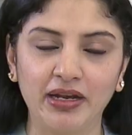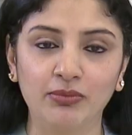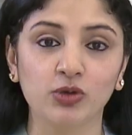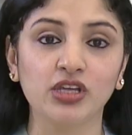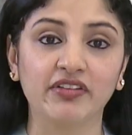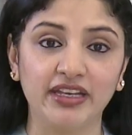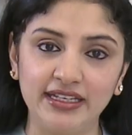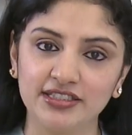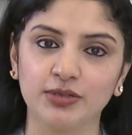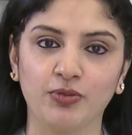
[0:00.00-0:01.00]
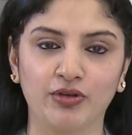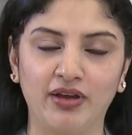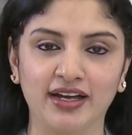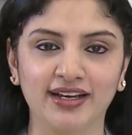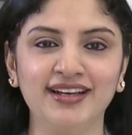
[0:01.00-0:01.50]
பண்ணும்போது அவங்க ஈஸ்ட்
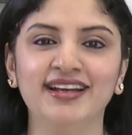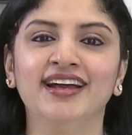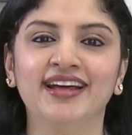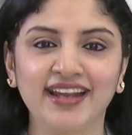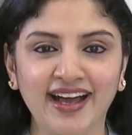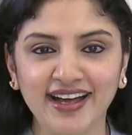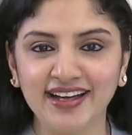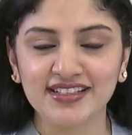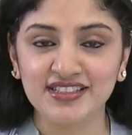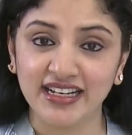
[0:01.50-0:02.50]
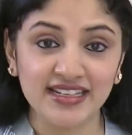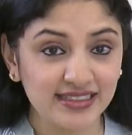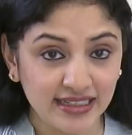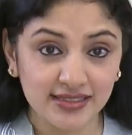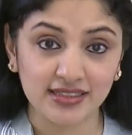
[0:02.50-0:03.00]
போடுவாங்க நாங்கள் அதை
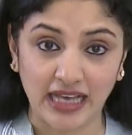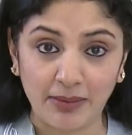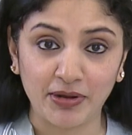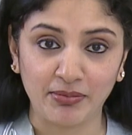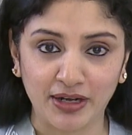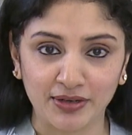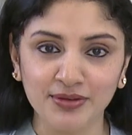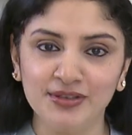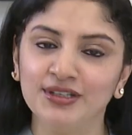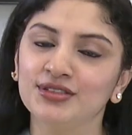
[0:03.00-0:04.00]
ஜெயின்ஸ் ஈஸ்ட் சாப்பிட மாட்டோம்